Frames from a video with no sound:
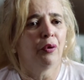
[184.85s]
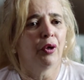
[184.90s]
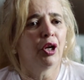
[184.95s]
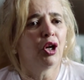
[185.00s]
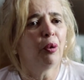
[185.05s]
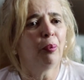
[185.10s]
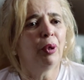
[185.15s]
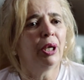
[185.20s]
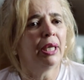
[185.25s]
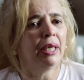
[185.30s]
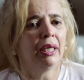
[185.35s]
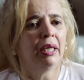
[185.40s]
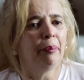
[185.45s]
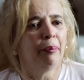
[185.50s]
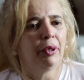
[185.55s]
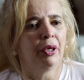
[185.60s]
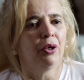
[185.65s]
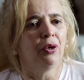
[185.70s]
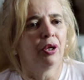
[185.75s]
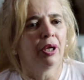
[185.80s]
no es como el
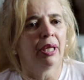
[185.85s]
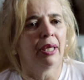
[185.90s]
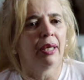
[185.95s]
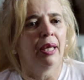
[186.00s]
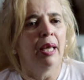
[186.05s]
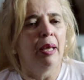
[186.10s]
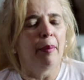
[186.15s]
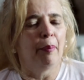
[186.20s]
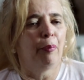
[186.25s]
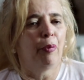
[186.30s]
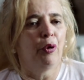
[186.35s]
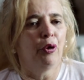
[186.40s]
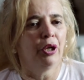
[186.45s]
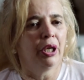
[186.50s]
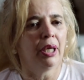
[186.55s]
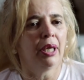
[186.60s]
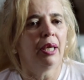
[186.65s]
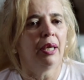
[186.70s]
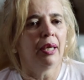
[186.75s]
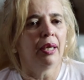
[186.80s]
enemigo que
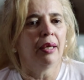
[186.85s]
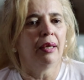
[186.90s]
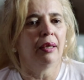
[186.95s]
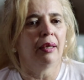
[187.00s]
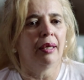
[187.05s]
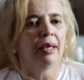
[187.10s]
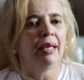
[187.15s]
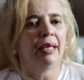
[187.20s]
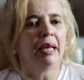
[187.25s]
pone eh,